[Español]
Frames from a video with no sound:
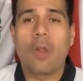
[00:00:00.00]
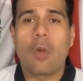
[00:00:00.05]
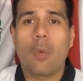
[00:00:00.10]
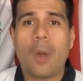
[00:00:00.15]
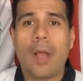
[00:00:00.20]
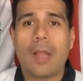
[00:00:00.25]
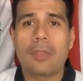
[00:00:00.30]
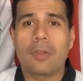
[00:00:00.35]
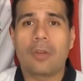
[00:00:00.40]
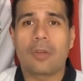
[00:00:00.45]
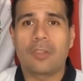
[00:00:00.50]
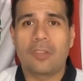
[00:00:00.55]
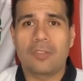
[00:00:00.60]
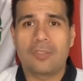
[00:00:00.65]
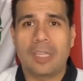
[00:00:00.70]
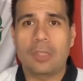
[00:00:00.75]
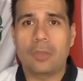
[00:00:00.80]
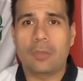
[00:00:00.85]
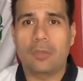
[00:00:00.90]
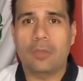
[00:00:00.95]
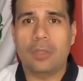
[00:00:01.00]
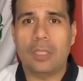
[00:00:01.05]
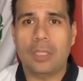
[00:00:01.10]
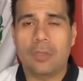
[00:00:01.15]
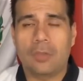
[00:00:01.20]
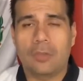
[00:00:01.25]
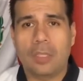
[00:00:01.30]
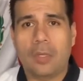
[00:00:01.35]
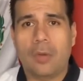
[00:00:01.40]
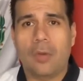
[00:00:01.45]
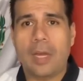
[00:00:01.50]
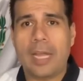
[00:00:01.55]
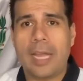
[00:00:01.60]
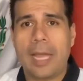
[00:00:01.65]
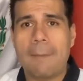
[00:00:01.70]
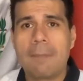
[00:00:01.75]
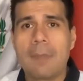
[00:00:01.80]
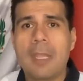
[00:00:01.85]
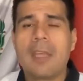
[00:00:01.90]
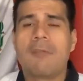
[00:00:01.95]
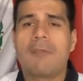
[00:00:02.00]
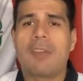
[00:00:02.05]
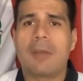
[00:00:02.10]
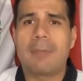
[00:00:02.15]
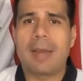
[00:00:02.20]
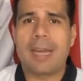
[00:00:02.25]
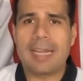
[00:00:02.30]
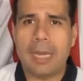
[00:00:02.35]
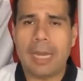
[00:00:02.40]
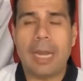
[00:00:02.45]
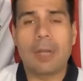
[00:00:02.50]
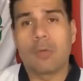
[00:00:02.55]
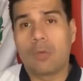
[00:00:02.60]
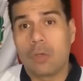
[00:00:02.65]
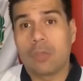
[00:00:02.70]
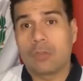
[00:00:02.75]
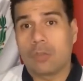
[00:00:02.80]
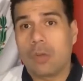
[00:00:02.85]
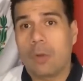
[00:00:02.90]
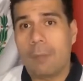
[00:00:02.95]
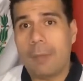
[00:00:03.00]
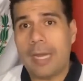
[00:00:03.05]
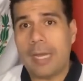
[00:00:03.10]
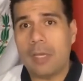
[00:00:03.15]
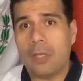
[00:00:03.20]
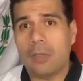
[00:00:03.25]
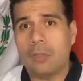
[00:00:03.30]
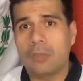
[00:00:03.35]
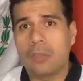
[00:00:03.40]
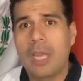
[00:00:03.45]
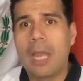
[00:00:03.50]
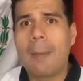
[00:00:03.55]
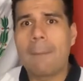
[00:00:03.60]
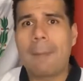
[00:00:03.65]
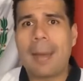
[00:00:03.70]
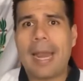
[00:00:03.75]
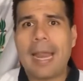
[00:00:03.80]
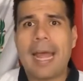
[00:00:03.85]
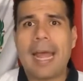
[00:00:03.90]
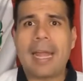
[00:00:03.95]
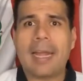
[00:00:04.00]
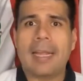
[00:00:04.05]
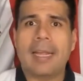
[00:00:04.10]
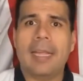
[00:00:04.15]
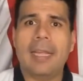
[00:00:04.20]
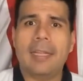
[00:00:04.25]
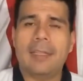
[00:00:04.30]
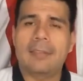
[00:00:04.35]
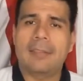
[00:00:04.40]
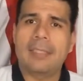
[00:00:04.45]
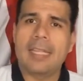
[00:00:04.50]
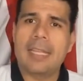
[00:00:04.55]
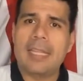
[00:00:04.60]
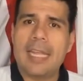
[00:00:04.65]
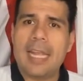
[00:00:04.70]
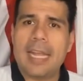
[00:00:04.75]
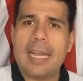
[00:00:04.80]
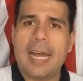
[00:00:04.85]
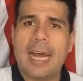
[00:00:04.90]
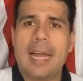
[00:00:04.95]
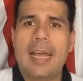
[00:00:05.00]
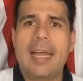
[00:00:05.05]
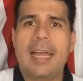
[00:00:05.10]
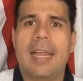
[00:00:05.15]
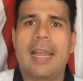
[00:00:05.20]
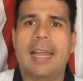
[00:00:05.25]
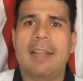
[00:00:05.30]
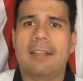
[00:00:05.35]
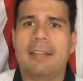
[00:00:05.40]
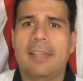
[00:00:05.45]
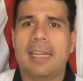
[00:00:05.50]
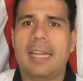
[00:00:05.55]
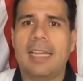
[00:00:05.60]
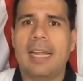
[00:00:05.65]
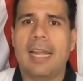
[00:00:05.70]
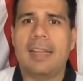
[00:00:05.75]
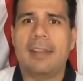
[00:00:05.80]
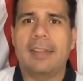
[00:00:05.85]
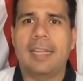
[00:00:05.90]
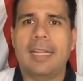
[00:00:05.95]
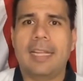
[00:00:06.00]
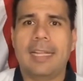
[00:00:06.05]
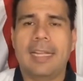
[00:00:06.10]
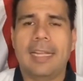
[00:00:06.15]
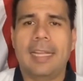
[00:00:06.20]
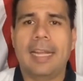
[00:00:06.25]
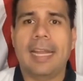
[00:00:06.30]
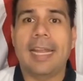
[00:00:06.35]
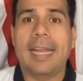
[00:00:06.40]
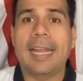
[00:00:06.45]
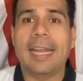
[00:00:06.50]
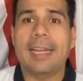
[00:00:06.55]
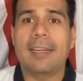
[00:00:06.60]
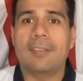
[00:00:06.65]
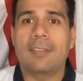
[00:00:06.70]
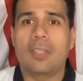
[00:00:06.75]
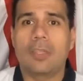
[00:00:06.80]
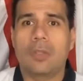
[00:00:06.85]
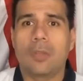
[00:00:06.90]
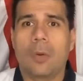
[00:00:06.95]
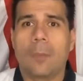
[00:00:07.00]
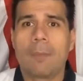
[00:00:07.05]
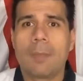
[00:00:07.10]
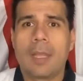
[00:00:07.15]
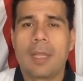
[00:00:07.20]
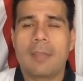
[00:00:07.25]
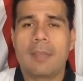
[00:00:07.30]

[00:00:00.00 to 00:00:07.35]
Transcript: cuando los Estados Unidos y Corea firmarían algunos convenios para que se diera la entrada del ejército